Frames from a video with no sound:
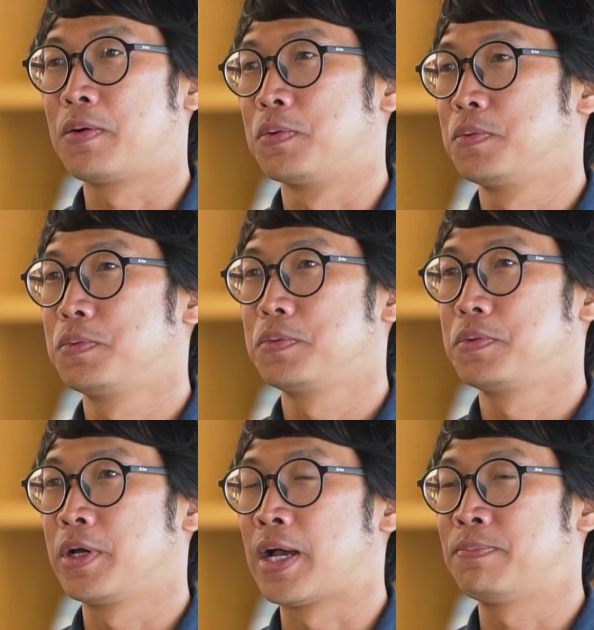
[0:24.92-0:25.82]

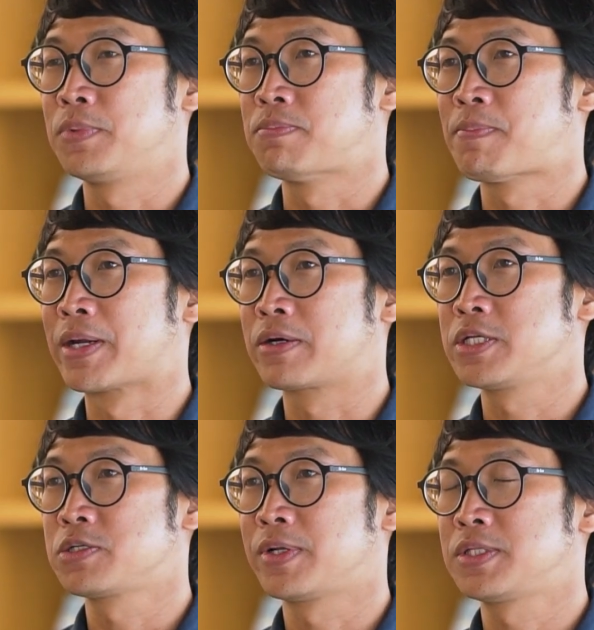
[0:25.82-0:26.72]
19นะครับหรือประมาณค
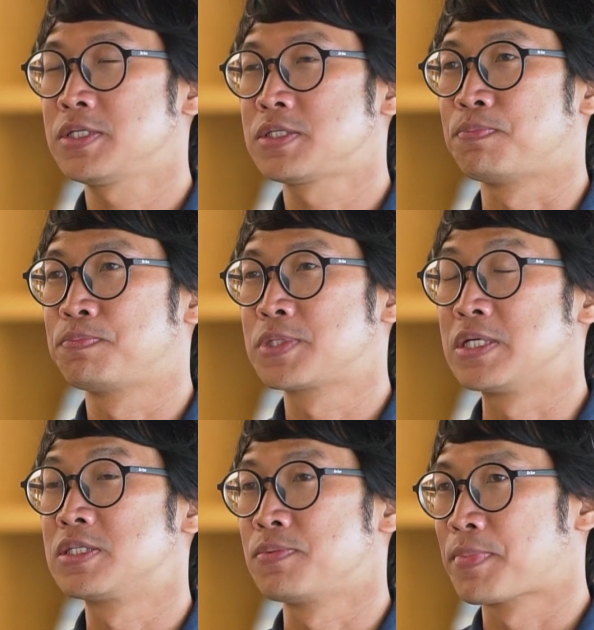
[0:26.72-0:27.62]
ริสตศตวรรษ
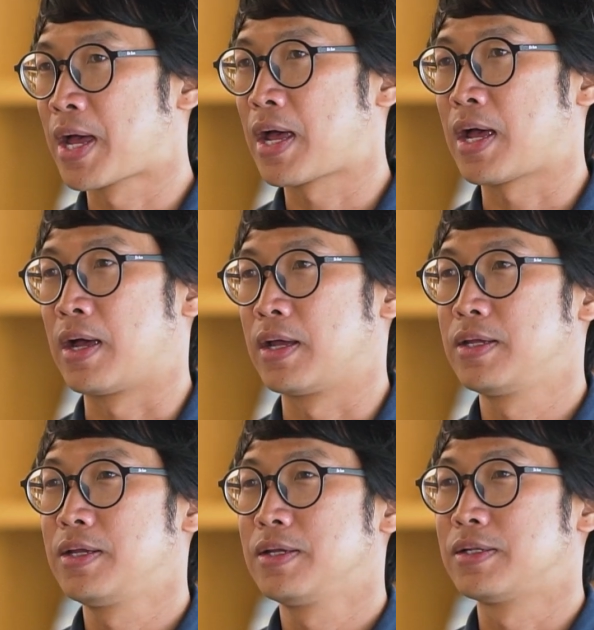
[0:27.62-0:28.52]
ที่
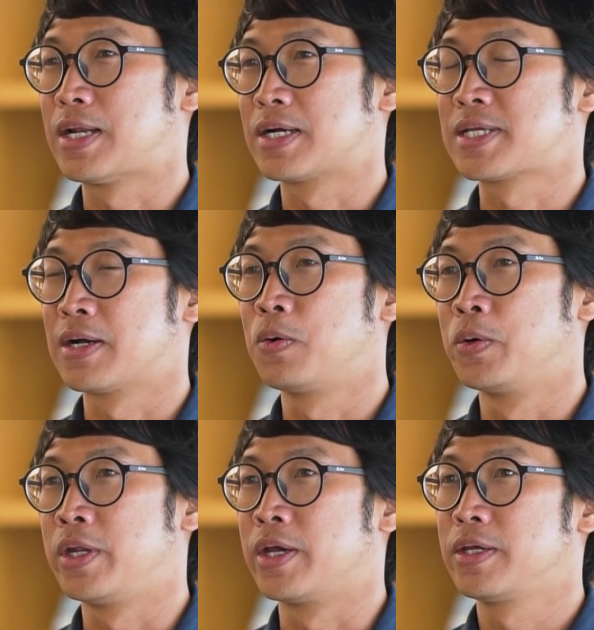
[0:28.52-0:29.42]
14-15ในทางสากล
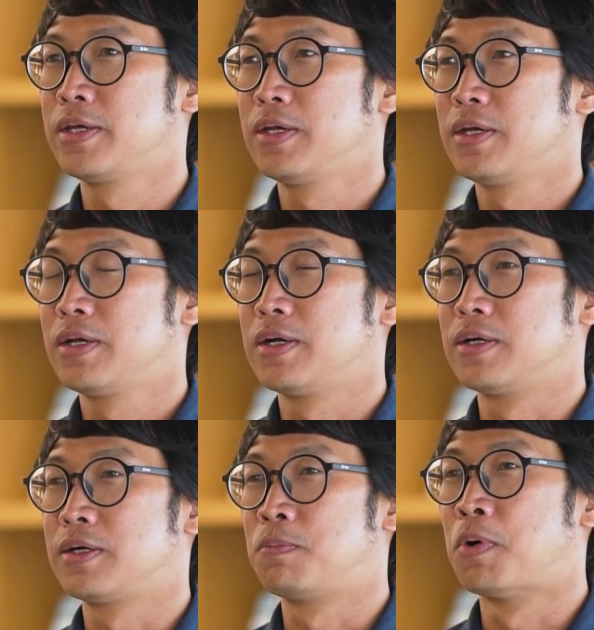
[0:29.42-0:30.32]
เนี่ย
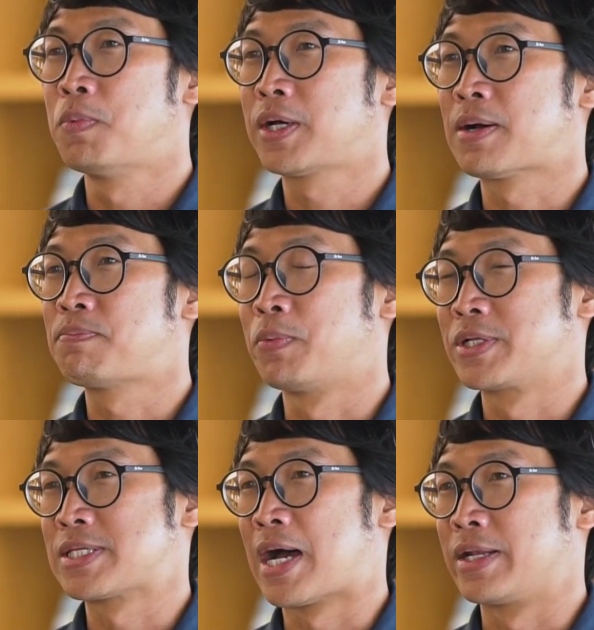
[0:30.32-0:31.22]
เราพบว่าทางประวั
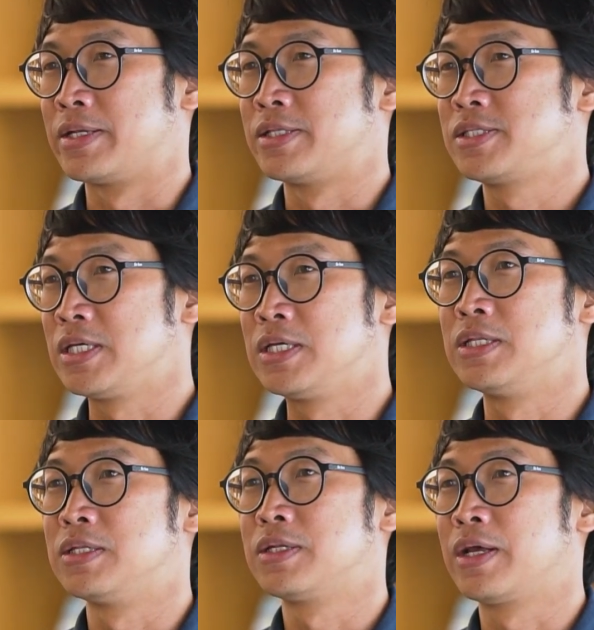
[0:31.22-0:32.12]
ติศาสตร์เนี่ยจี
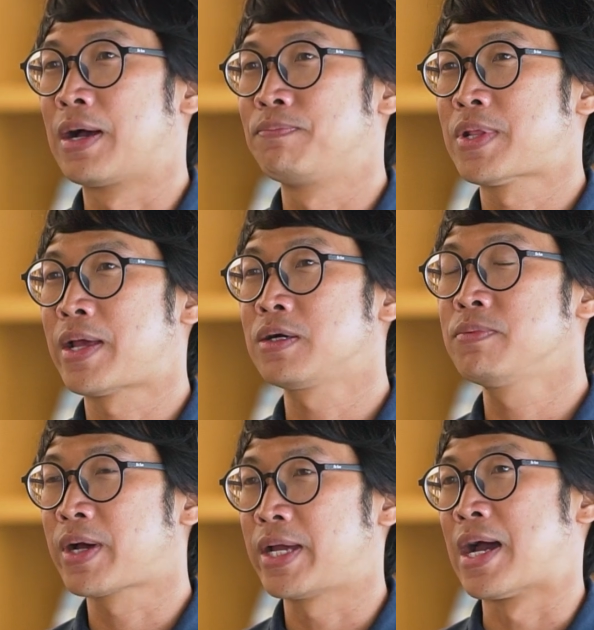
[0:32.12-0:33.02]
นนะครับได้เริ่
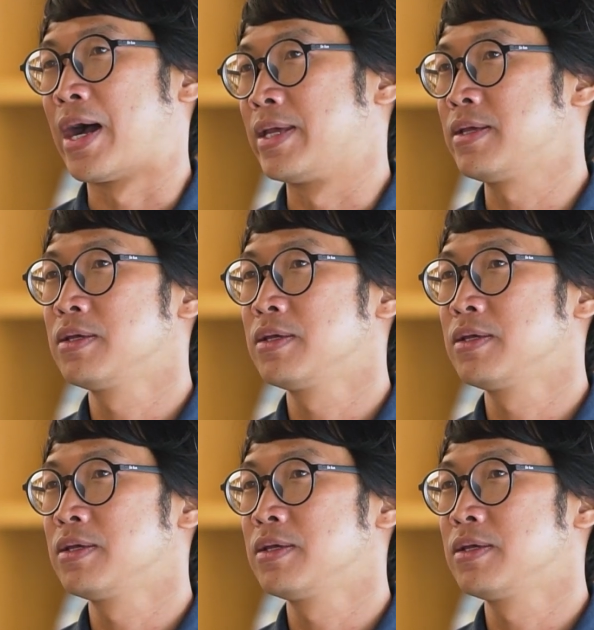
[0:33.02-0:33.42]
มขยาย